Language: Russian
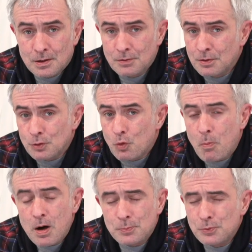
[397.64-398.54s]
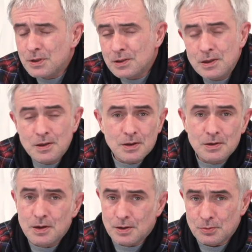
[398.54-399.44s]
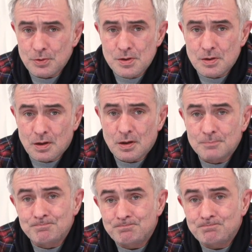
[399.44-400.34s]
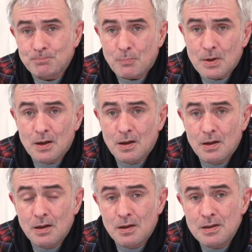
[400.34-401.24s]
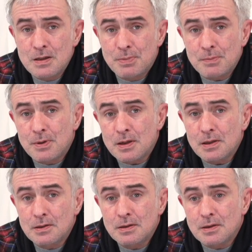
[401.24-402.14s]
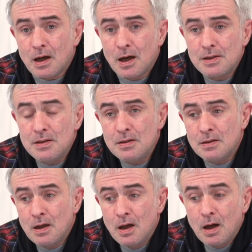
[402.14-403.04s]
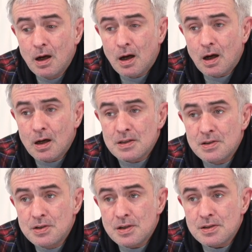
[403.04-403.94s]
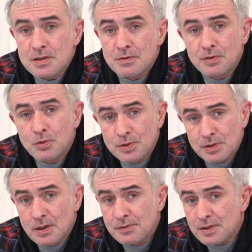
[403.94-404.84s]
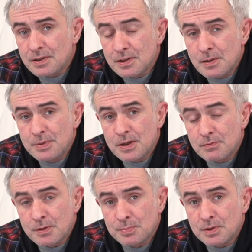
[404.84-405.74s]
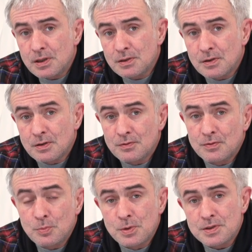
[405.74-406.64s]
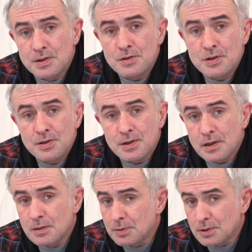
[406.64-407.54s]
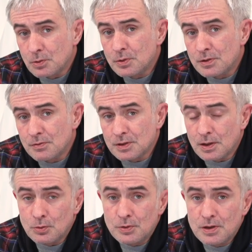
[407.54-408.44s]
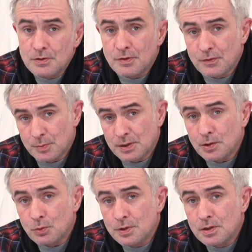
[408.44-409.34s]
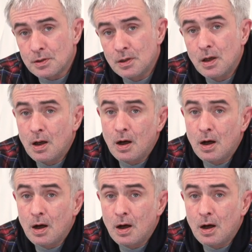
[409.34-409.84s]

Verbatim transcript: эволикумаб, ну и так далее, и так далее. То есть а, эти препараты, они а, сейчас выходят, наверное, на первый план э, в области лечения ряда патологий в онкологии, в ревматологии.